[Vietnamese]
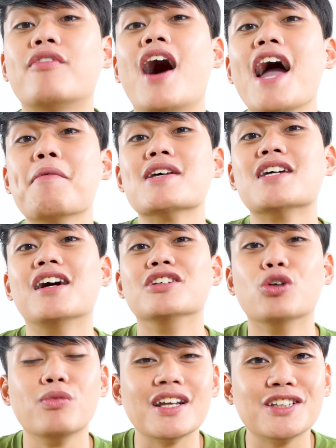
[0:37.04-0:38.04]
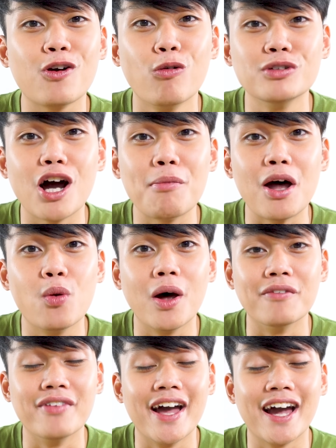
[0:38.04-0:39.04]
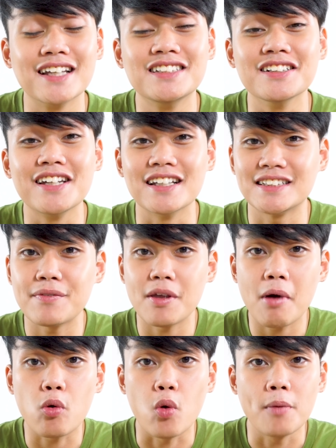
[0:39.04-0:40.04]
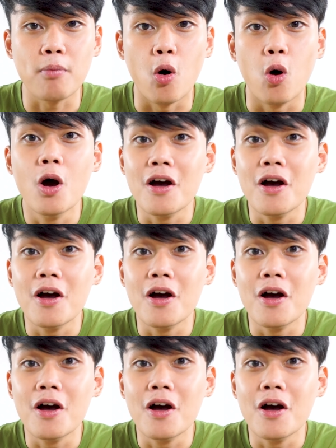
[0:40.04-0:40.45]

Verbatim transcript: và ngay bây giờ chúng ta sẽ cùng nhau bàn luận về cái sự kiện sắp ra mắt của Apple